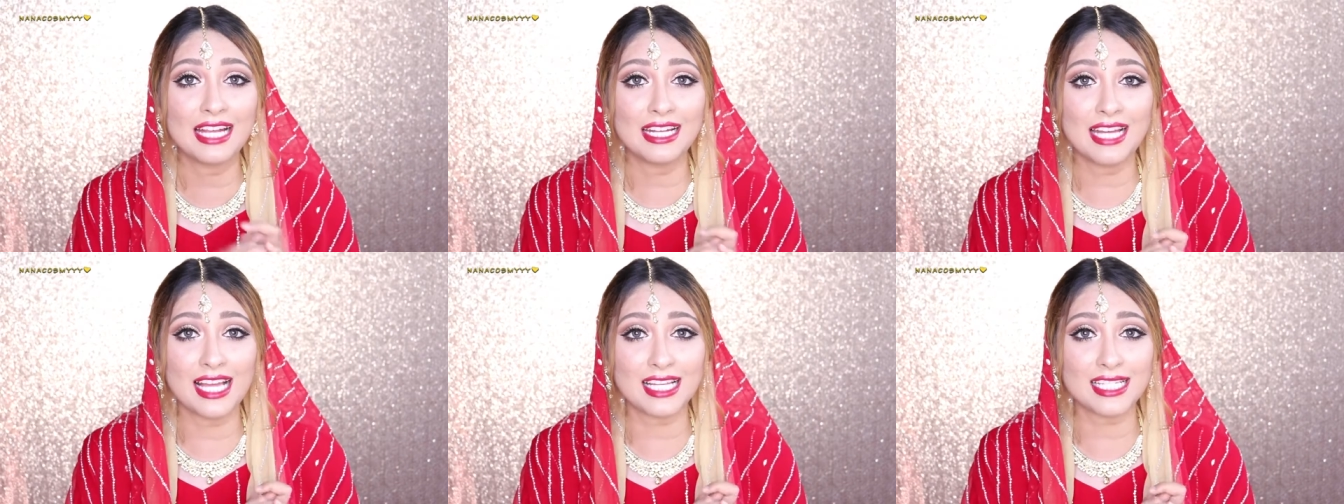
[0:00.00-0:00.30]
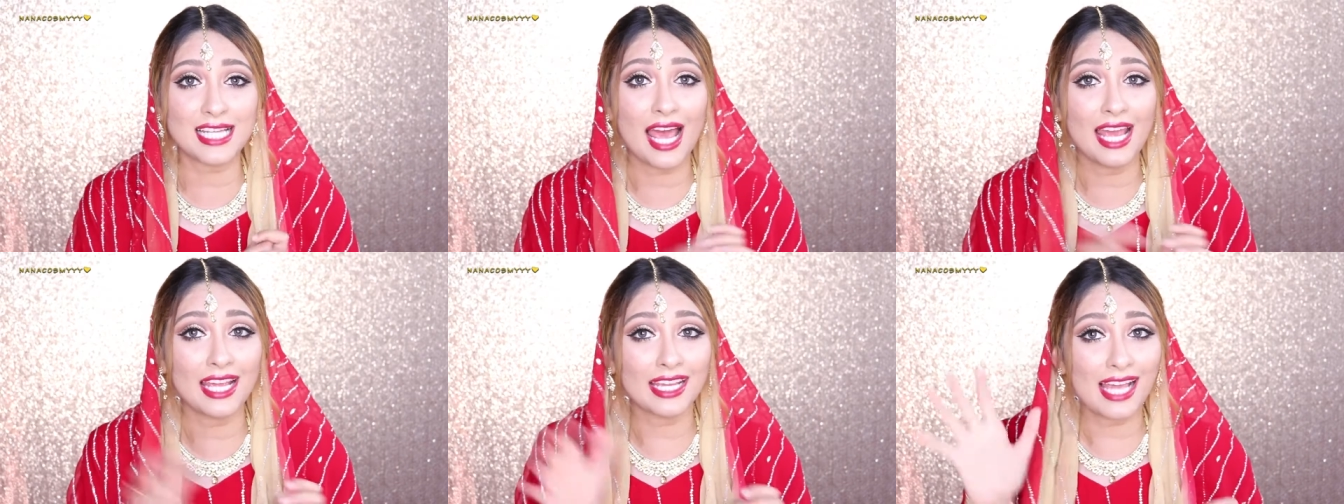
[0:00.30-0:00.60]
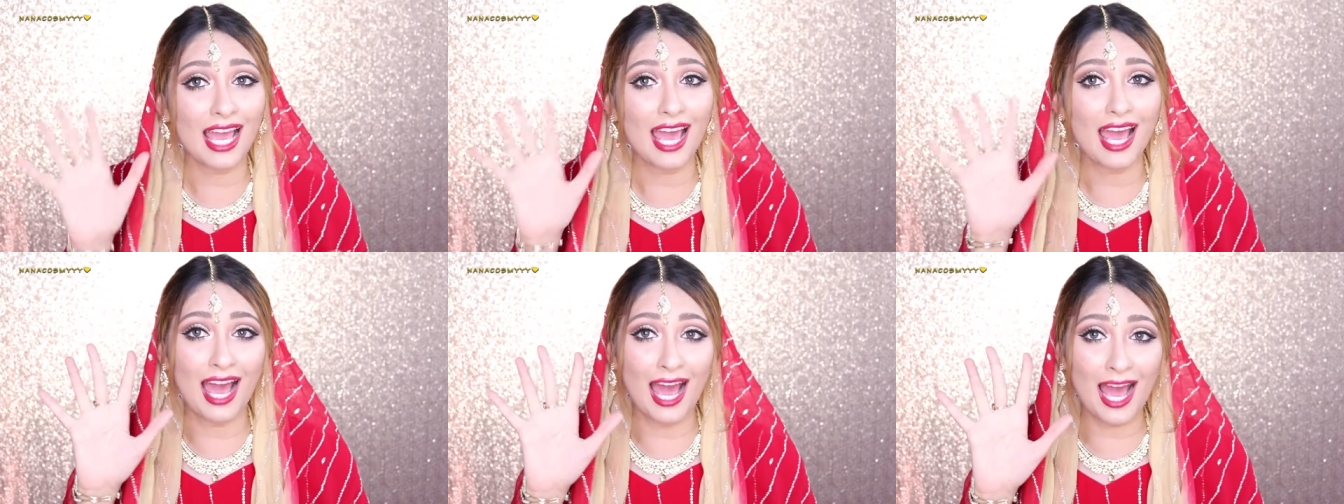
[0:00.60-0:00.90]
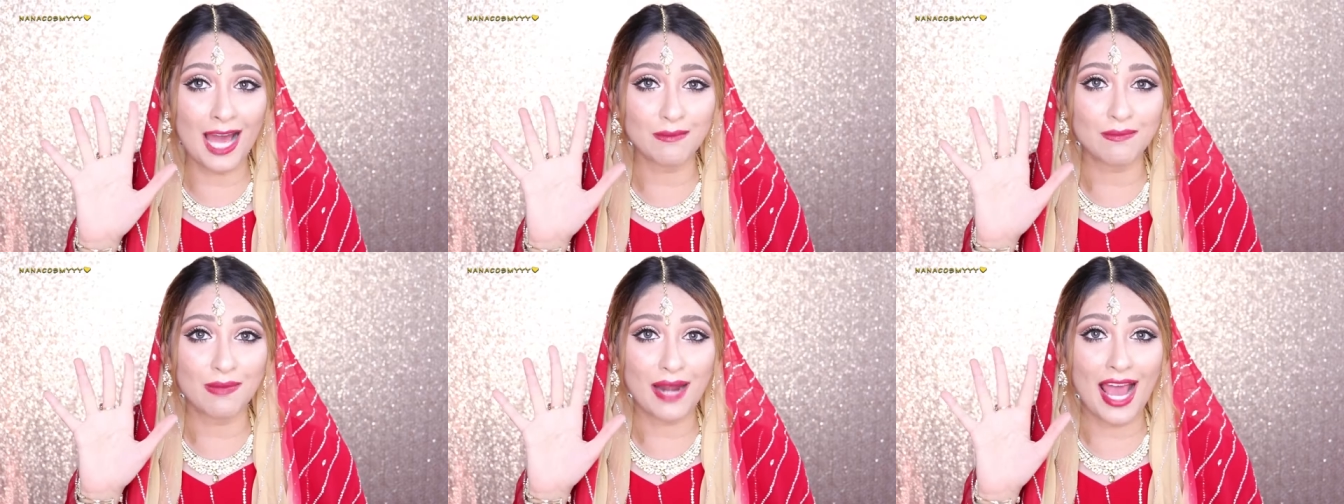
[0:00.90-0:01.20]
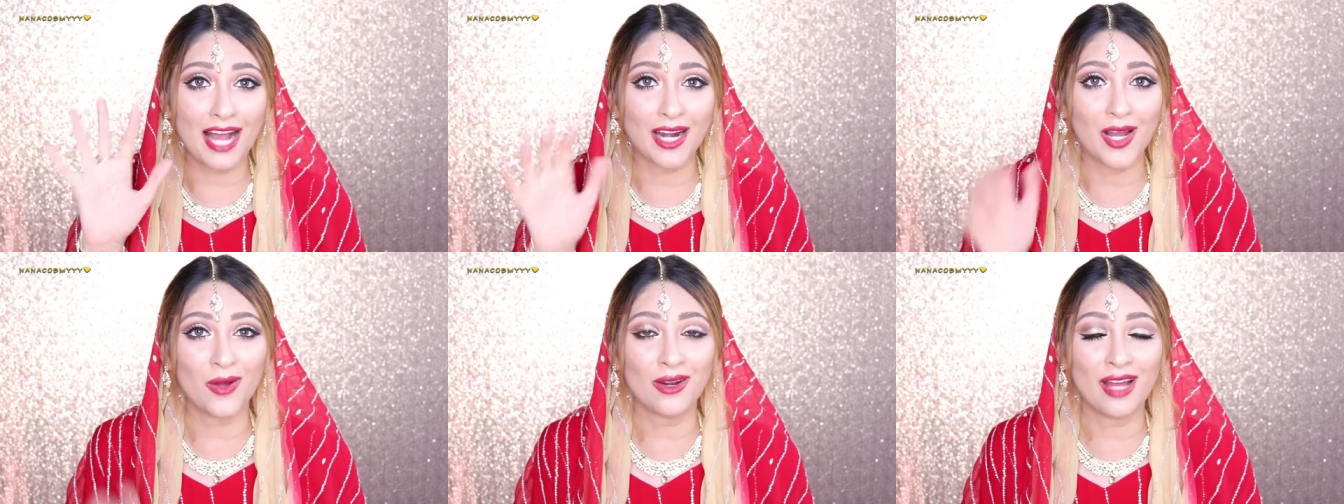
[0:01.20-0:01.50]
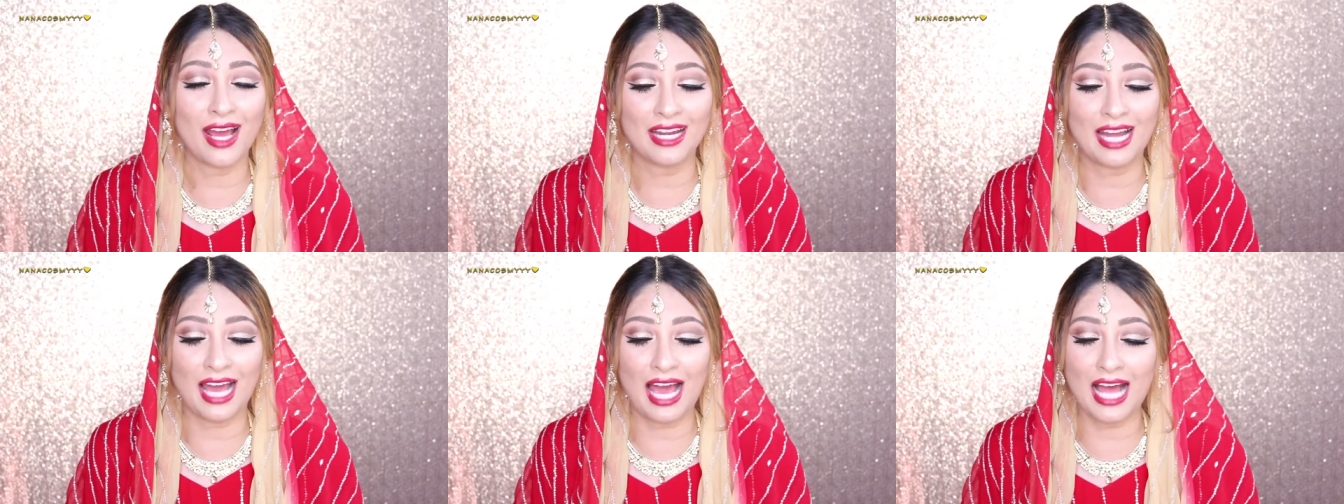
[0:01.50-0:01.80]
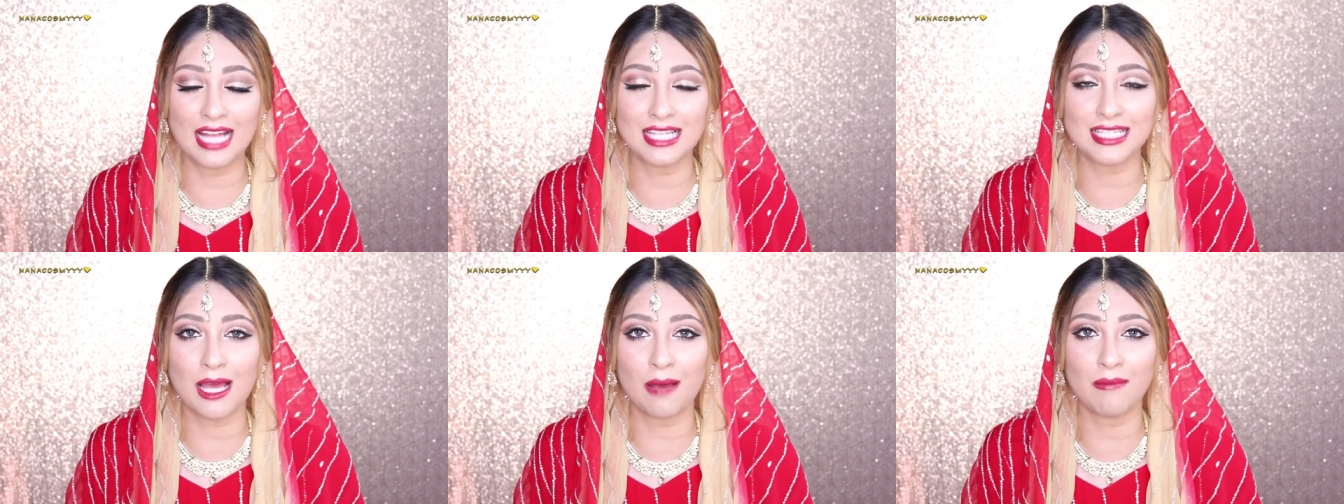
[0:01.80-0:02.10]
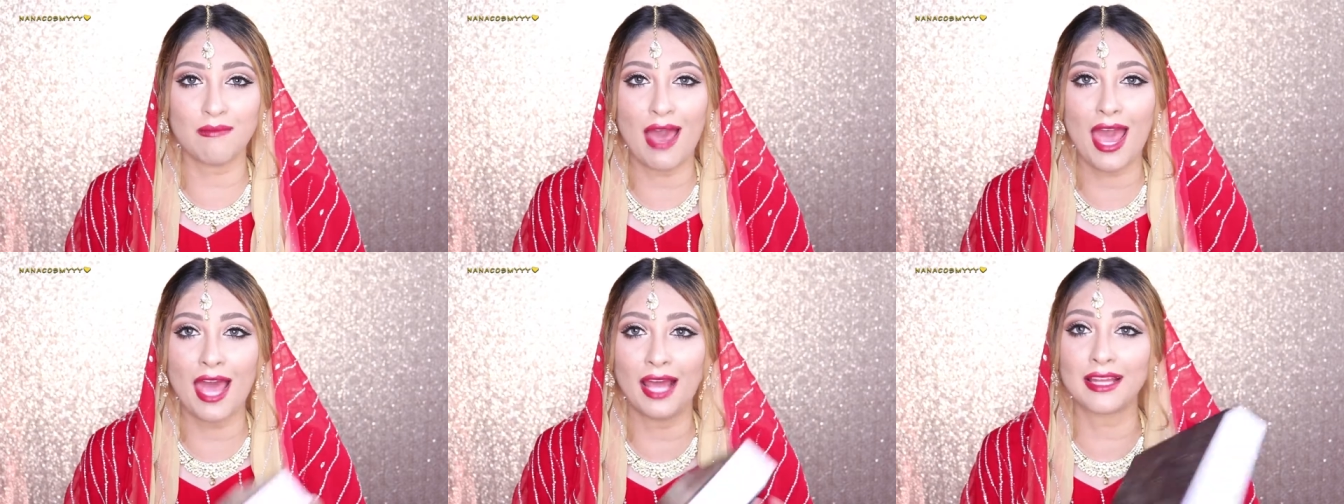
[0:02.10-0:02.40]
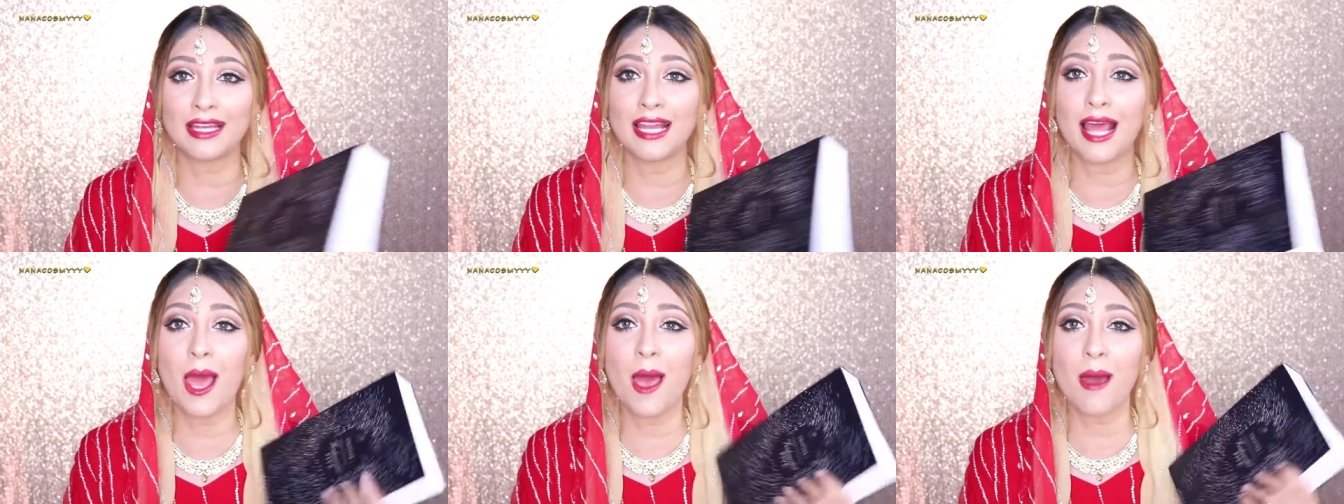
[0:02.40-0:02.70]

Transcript: นาใช้แค่ 5 แปรงเท่านั้นนะคะจากแบรนด์